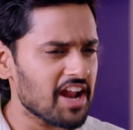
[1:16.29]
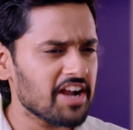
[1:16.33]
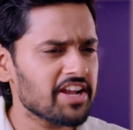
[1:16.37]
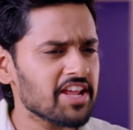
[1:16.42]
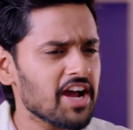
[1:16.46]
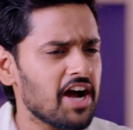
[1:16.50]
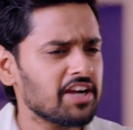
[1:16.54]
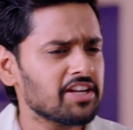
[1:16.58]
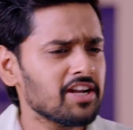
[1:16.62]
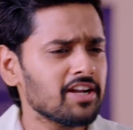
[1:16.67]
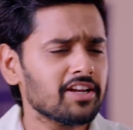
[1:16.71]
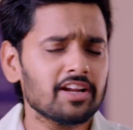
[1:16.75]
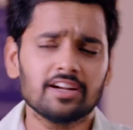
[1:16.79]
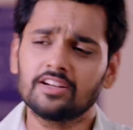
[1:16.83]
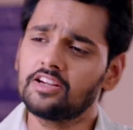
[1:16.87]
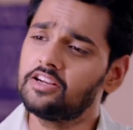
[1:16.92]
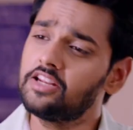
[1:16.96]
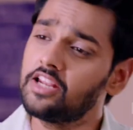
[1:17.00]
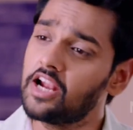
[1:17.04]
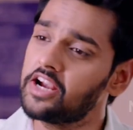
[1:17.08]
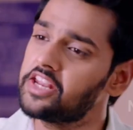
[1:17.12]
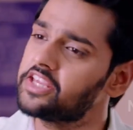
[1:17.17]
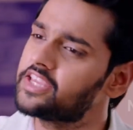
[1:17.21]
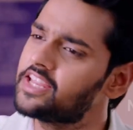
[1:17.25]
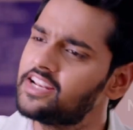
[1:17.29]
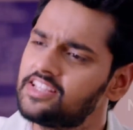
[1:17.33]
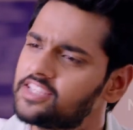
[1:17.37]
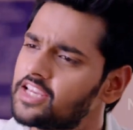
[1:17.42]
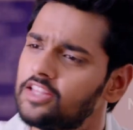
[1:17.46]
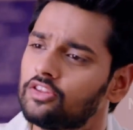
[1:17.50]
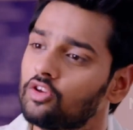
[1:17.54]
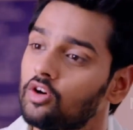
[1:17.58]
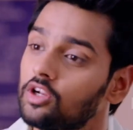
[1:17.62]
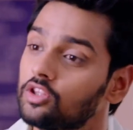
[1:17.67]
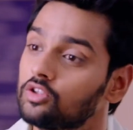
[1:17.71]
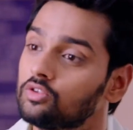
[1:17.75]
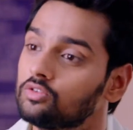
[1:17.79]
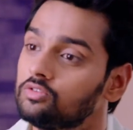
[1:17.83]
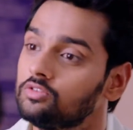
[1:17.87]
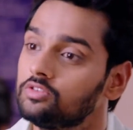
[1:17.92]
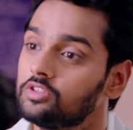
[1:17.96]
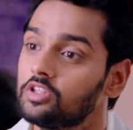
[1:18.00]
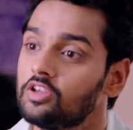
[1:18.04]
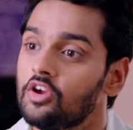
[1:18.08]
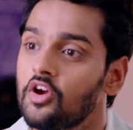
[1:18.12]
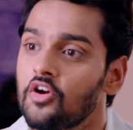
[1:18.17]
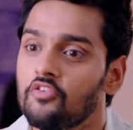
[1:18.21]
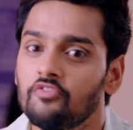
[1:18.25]
అలాంటి అడల్ట్ కంటే నీలాంటి కిడ్స్ ఎందుకు
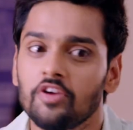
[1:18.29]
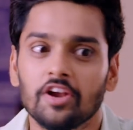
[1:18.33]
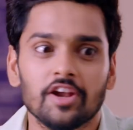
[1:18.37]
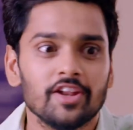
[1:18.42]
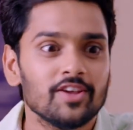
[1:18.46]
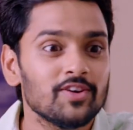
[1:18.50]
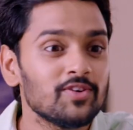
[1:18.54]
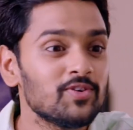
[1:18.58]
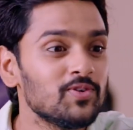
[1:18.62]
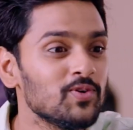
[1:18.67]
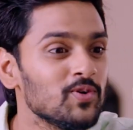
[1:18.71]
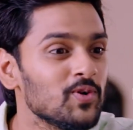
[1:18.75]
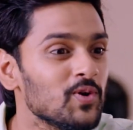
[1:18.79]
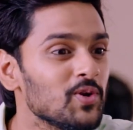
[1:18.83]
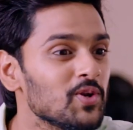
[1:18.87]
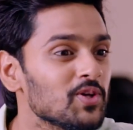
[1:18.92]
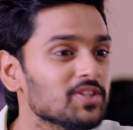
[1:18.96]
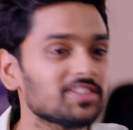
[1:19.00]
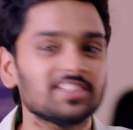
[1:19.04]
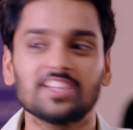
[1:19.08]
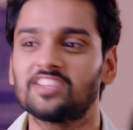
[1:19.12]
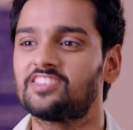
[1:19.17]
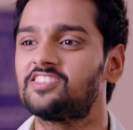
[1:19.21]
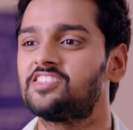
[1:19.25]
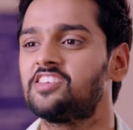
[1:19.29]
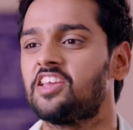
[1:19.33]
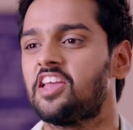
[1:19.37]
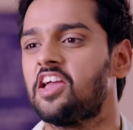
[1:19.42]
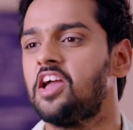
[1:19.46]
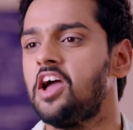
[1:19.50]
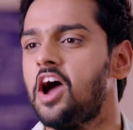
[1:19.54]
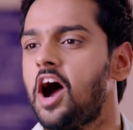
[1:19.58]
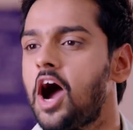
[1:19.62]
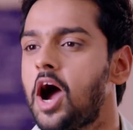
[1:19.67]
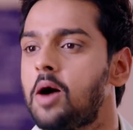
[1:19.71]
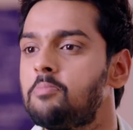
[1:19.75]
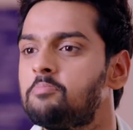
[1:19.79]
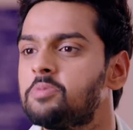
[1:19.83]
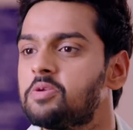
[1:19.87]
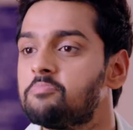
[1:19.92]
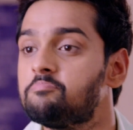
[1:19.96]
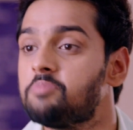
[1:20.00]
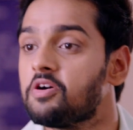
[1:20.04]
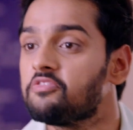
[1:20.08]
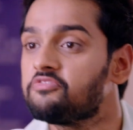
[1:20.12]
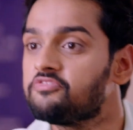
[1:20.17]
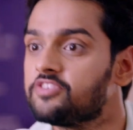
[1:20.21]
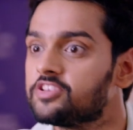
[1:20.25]
అర్థమవుతుంది వెళ్ళి గూగుల్లో సెర్చ్ చేయి
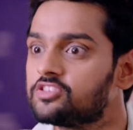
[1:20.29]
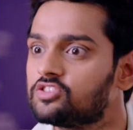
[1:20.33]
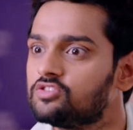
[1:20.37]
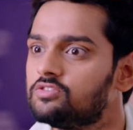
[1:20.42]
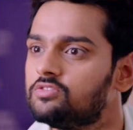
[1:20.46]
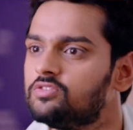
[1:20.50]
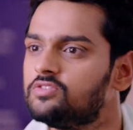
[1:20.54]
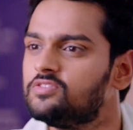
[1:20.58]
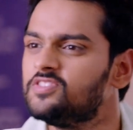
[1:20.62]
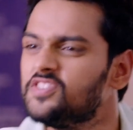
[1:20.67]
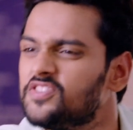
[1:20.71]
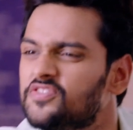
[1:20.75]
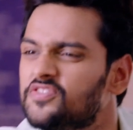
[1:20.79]
అమ్మీ బఫేస్